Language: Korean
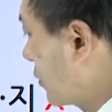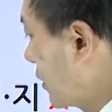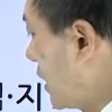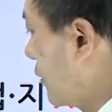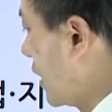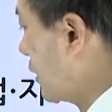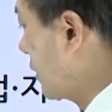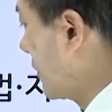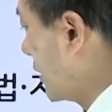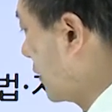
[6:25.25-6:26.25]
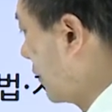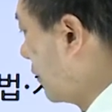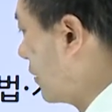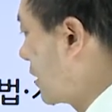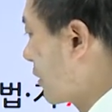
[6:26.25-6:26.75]
일괄
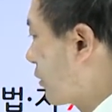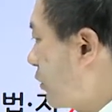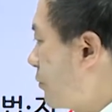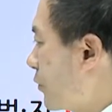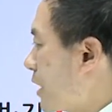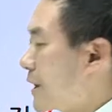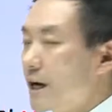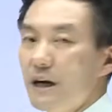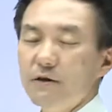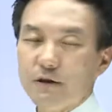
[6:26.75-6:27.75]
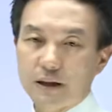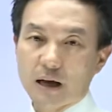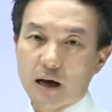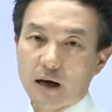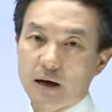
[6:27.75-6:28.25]
경매에서 건물을 살릴 수
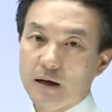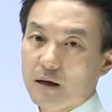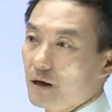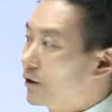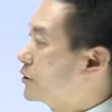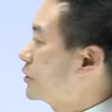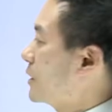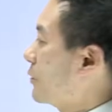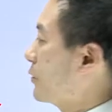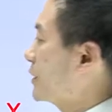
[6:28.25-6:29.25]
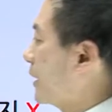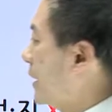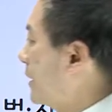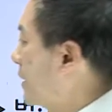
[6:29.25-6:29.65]
있다. 이걸 저당권자가